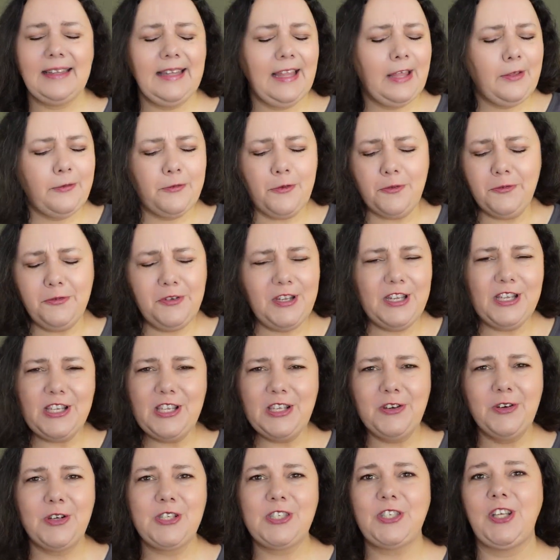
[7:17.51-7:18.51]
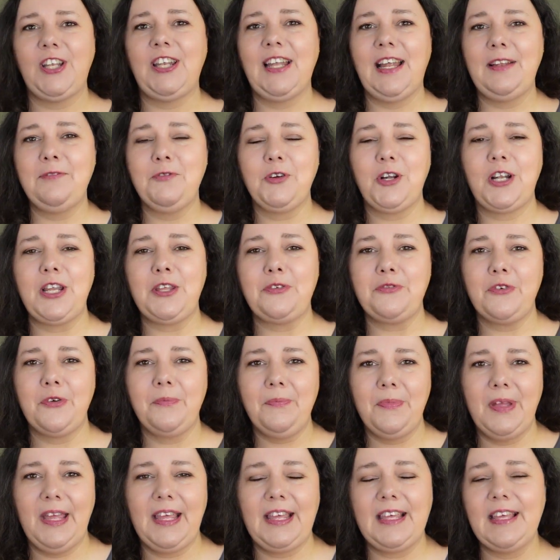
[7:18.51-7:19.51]
nicht für Videos, sondern wirklich für
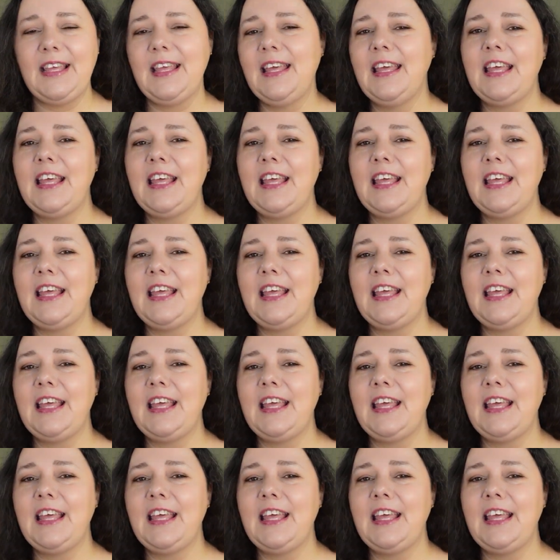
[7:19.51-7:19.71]
mich.